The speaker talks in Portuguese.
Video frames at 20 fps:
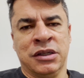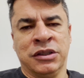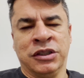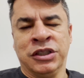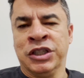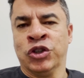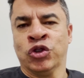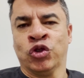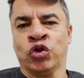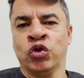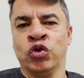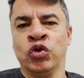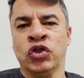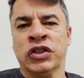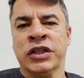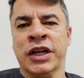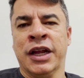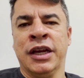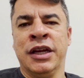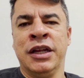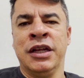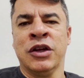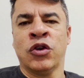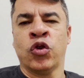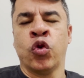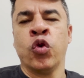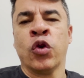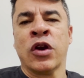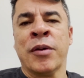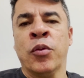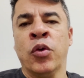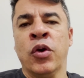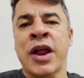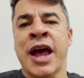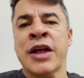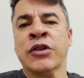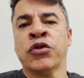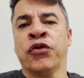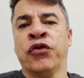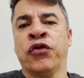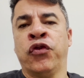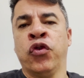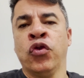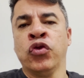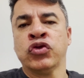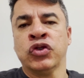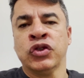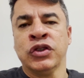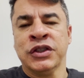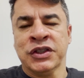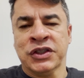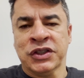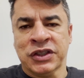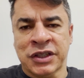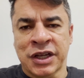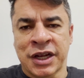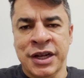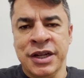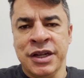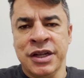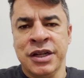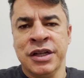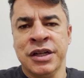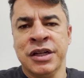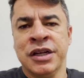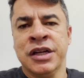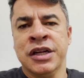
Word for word: Jesus ele cura a mulher do fluxo de sangue.